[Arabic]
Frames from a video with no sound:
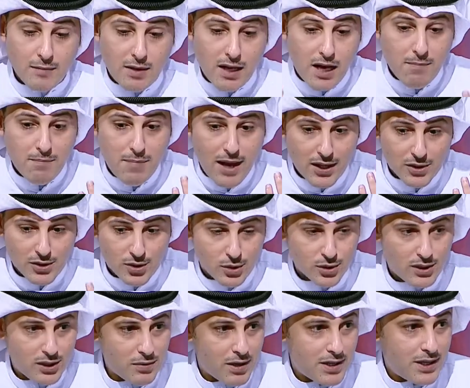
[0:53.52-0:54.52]
من المبح
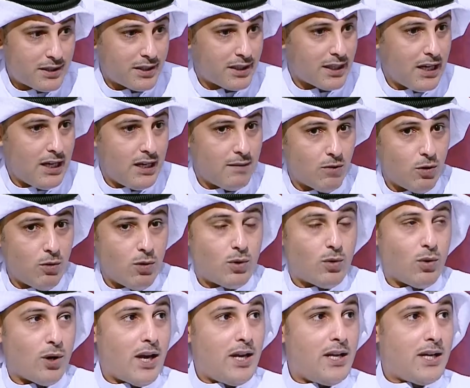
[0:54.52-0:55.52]
صوتي وانا اتكلم هو
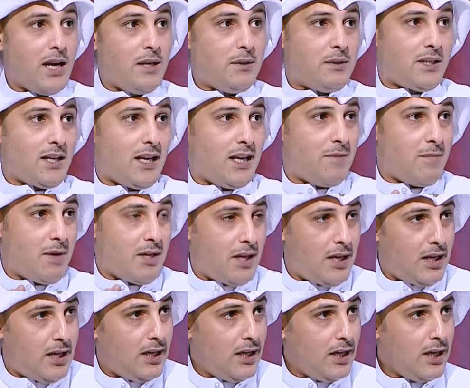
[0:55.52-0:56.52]
غير قاعد يتكلم
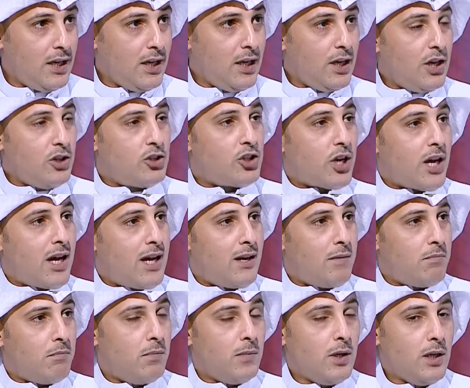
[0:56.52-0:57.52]
عن
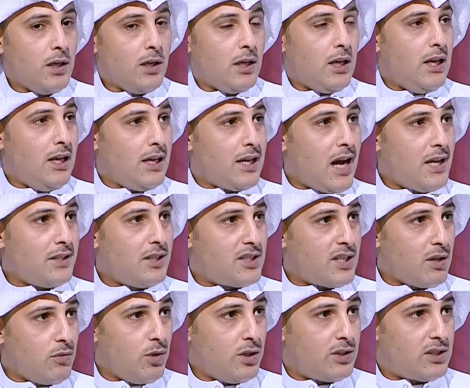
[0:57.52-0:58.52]
هالاجرام اللي قاعد
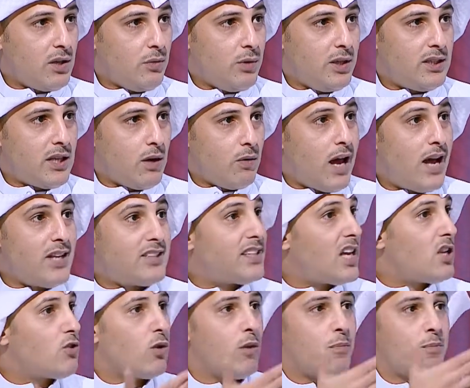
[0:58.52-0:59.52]
يسوي تسوي الدوله
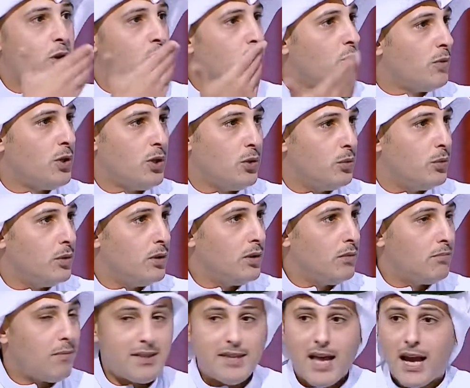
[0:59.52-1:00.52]
استجوب منو منو
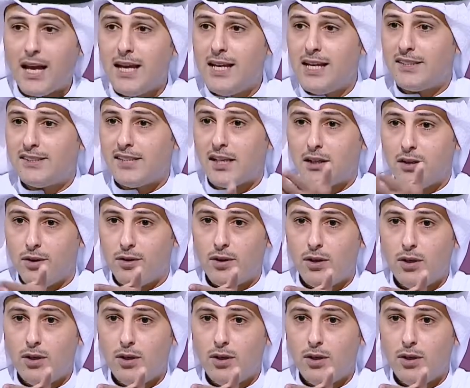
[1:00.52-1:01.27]
ما الداخليه تسكر